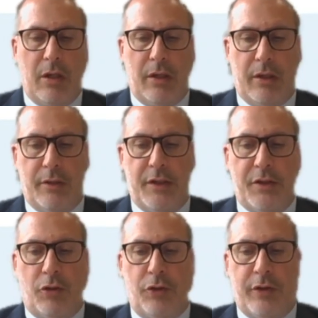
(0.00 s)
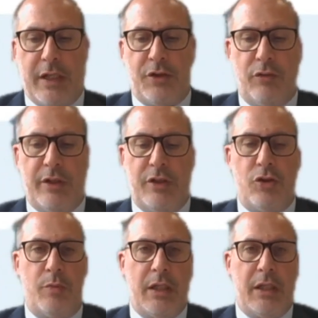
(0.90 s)
des orientations et des
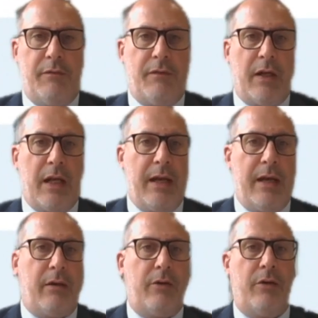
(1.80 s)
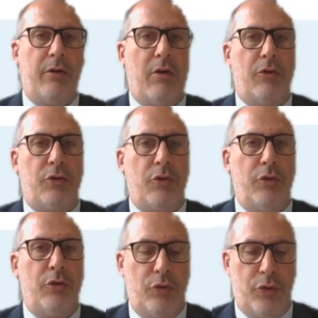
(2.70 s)
objectifs clairs entre
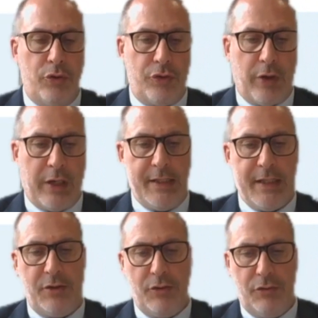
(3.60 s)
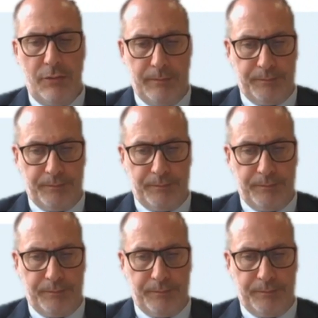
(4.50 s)
nos deux organisations.